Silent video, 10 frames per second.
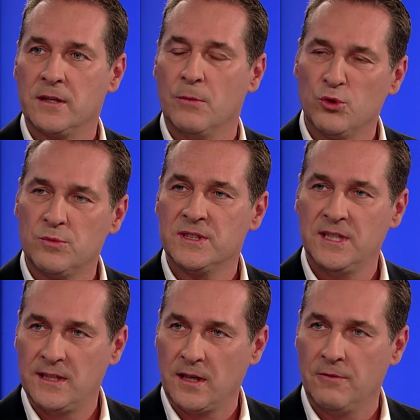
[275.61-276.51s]
Da muss man
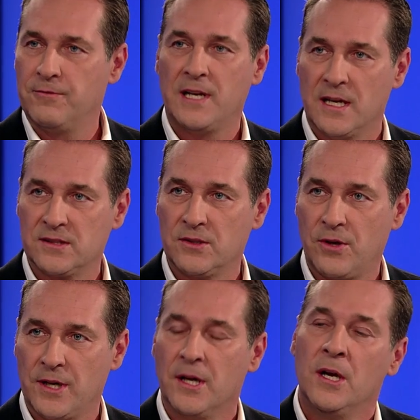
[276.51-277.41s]
sich darauf verlassen
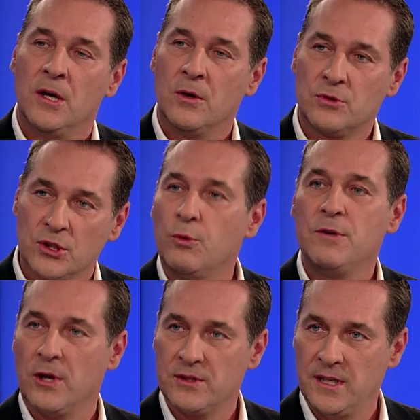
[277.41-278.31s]
können. Und das wollen
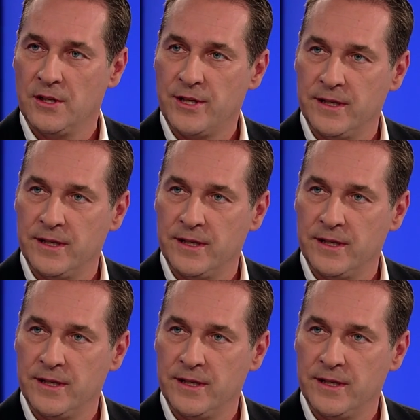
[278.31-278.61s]
wir auch sicherstellen.